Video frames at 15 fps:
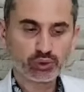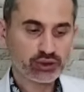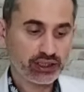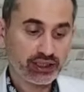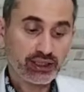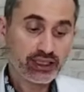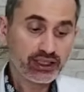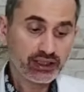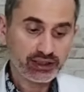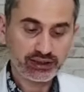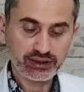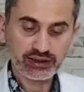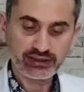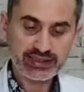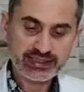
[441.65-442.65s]
Burada
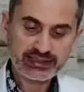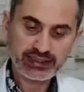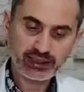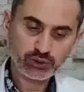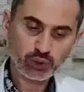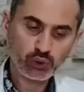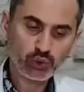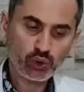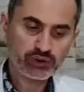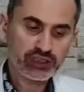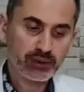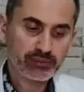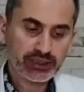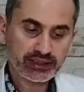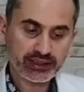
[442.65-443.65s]
e, distilasyon
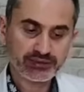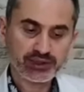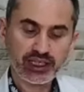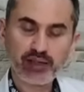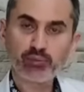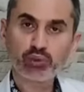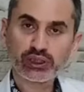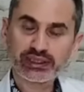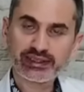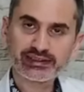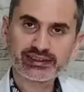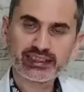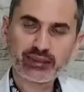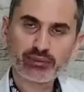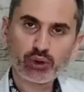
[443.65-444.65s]
yöntemleri hem bunların
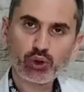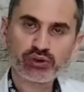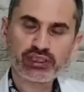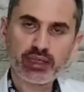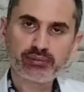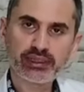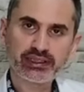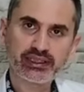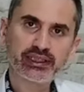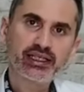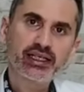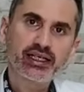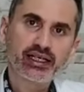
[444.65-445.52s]
hazırlama yöntemleri